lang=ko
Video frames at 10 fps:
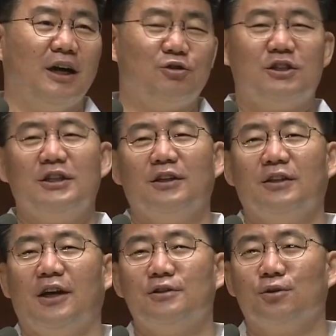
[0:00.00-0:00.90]
아주
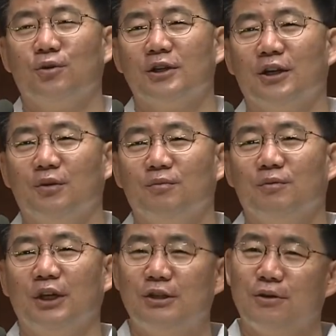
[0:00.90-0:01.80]
친했던 한
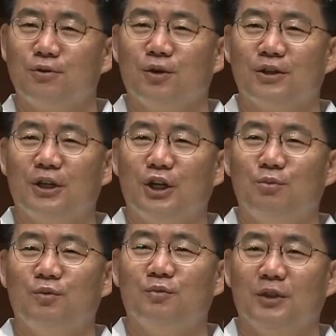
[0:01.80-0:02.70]
선교사님, 이재한
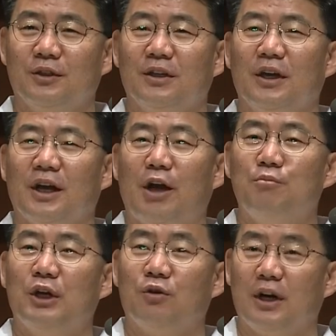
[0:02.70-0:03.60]
선교사님은
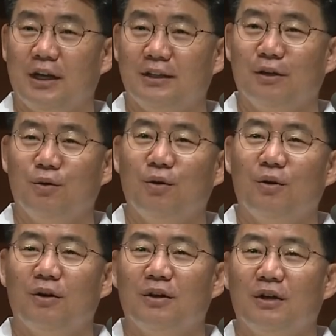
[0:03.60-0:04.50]
감비아로 가게 되고
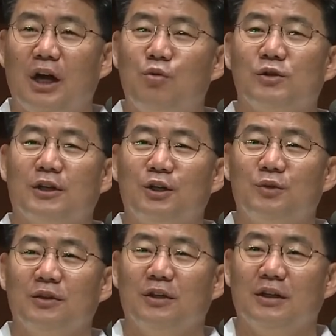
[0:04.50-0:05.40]
한
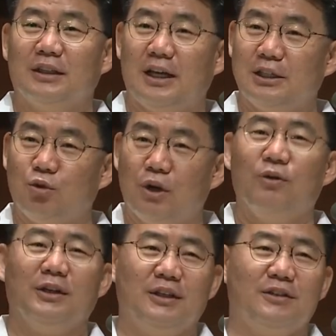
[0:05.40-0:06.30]
목사님은 다시
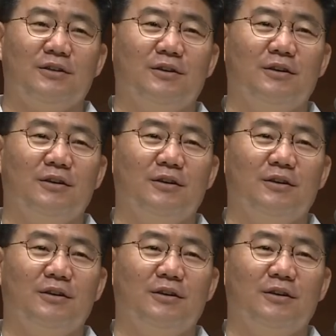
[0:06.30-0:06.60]
돌아오게 되죠.